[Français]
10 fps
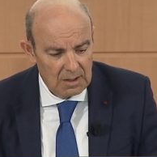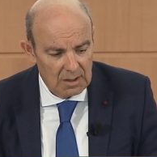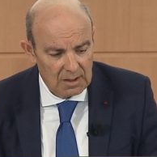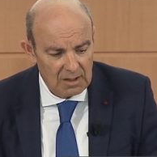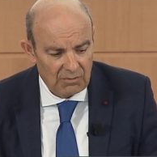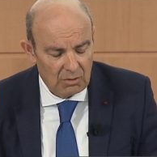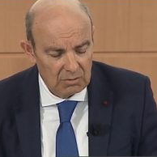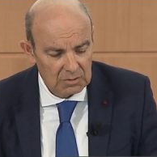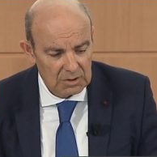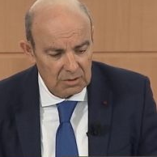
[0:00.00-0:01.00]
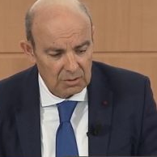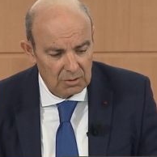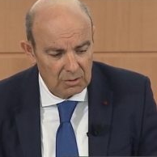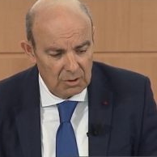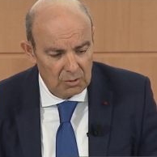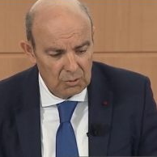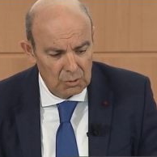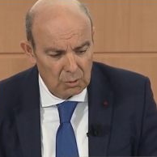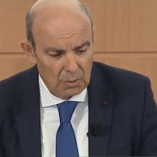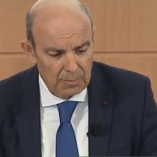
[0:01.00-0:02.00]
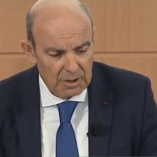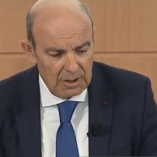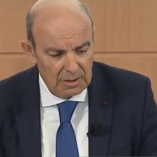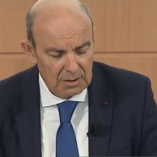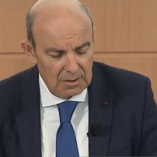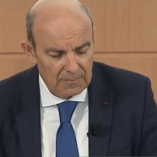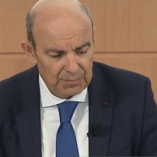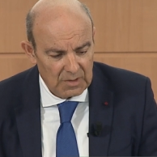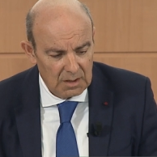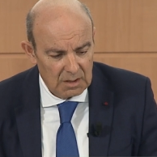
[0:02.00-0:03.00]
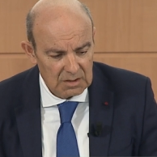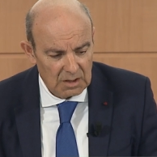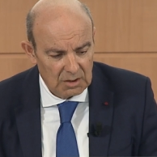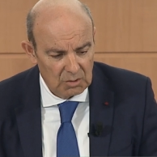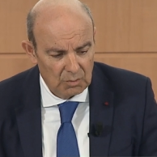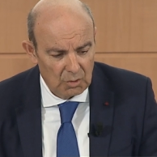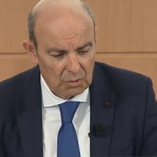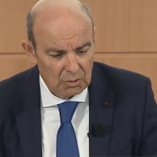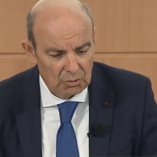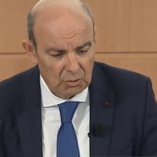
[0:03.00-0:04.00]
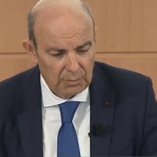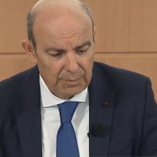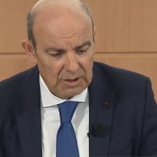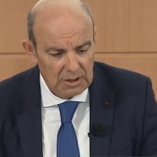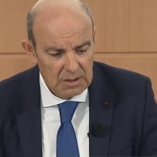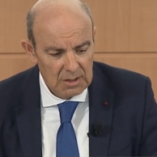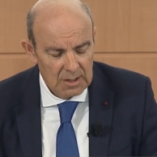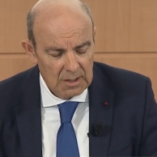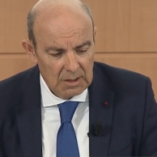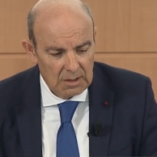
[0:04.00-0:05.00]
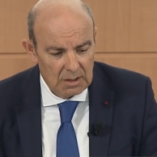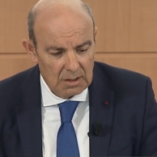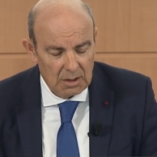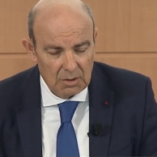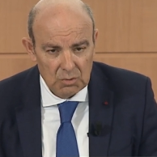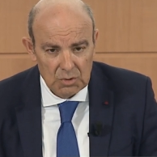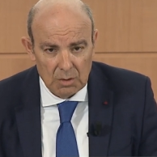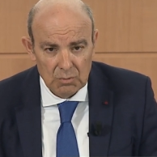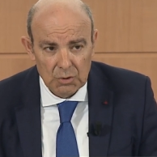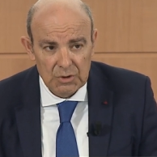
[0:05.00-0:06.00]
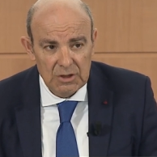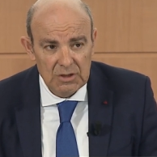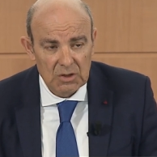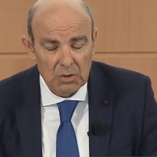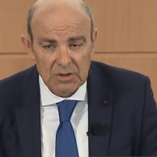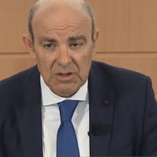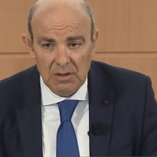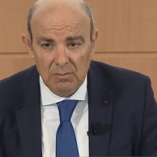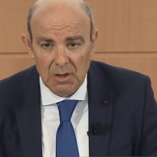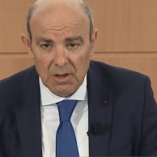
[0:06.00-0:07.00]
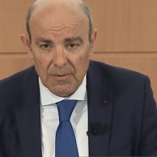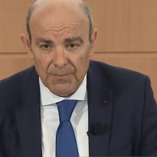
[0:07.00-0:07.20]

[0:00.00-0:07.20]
la France, l'Union européenne et un certain nombre d'autres pays. Nous sommes aussi sensibles